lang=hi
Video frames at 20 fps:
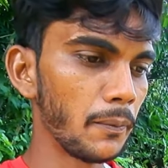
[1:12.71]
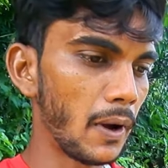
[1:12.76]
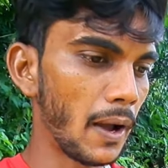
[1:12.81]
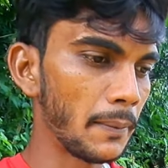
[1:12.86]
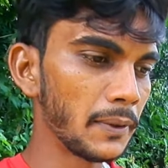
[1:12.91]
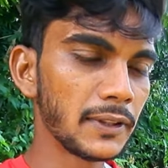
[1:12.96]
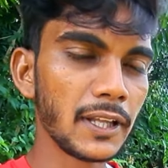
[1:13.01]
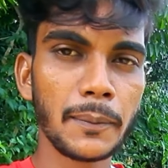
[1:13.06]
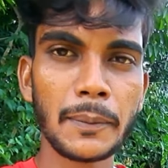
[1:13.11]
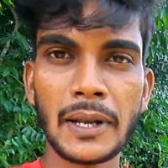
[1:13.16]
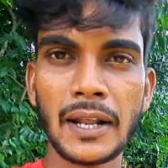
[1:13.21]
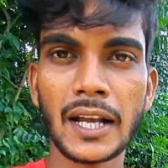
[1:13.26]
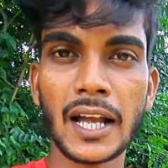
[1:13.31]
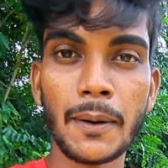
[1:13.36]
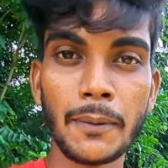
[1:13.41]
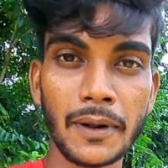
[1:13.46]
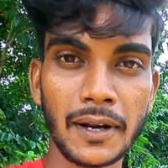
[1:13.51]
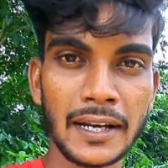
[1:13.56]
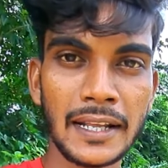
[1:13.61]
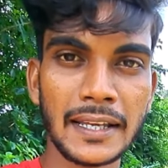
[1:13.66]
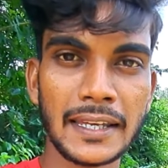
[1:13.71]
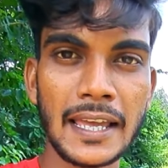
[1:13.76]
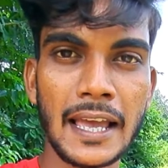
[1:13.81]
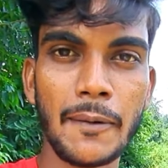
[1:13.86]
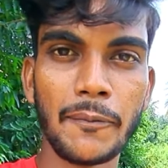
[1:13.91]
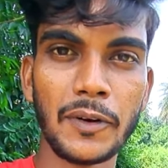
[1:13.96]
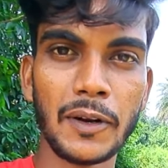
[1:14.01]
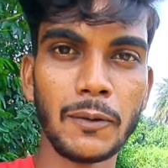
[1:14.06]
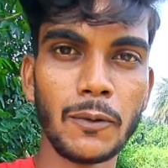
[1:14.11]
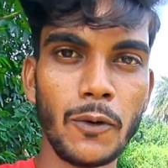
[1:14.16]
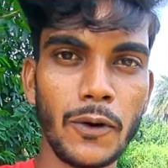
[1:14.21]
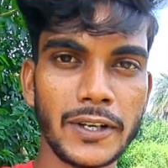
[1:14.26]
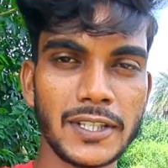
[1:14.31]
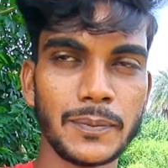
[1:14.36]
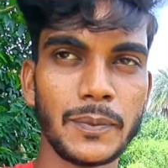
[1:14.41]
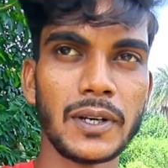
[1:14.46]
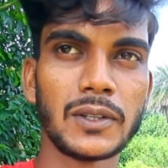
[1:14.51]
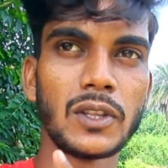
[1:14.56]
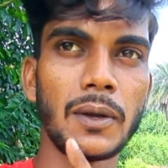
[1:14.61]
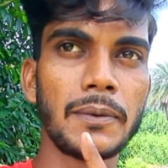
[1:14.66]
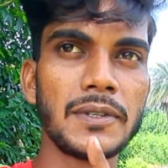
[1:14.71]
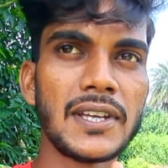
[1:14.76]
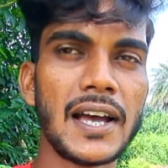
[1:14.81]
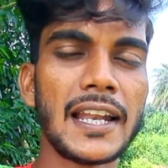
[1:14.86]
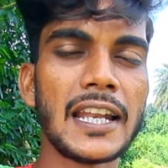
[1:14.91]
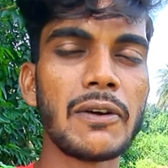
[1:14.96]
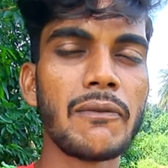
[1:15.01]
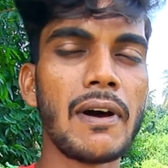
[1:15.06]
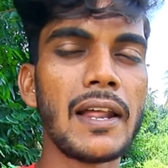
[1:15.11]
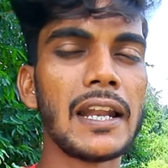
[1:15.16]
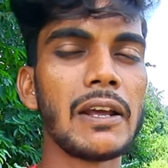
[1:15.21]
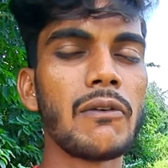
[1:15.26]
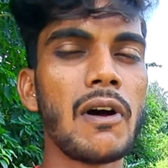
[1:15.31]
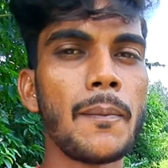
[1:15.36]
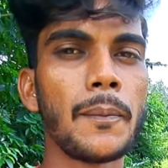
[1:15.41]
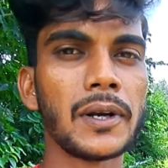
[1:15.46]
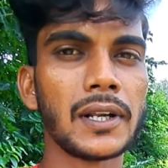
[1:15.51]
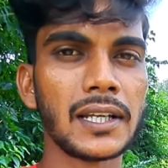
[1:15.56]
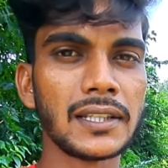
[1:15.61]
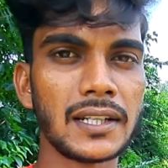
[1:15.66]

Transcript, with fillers: अभी तक मैंने कवर नहीं किया अपने ब्लॉग्स पर तो अभी जाने वाले हैं वहाँ पर